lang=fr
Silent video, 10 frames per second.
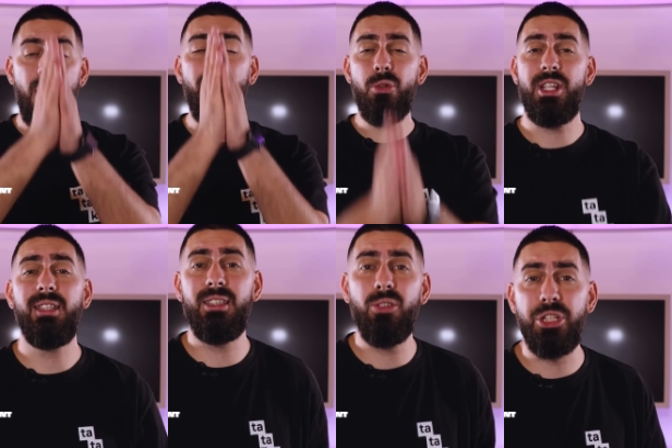À la fin de
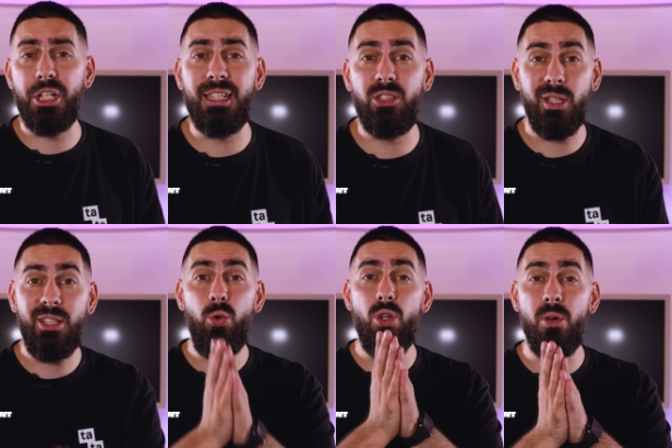chaque saison de Secret Story,
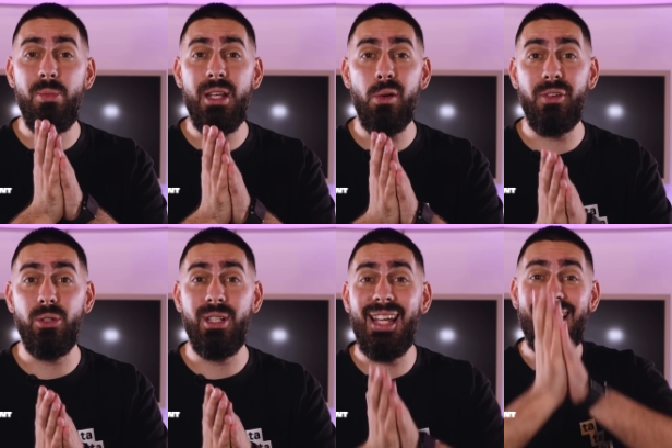tout le mobilier est en fait
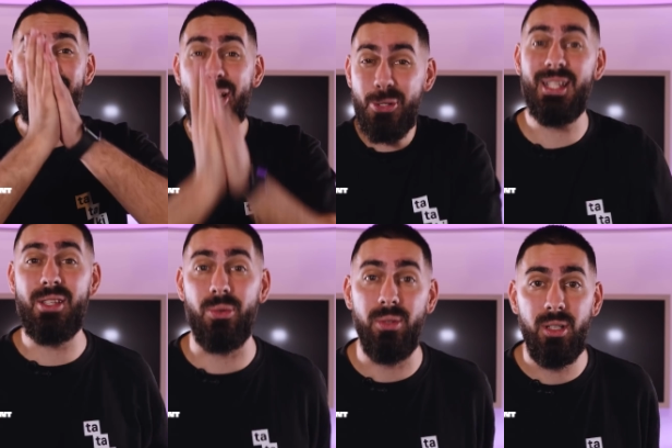donné à des
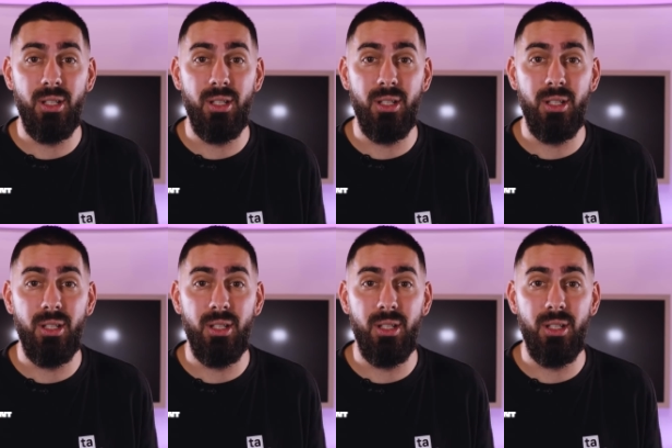associations.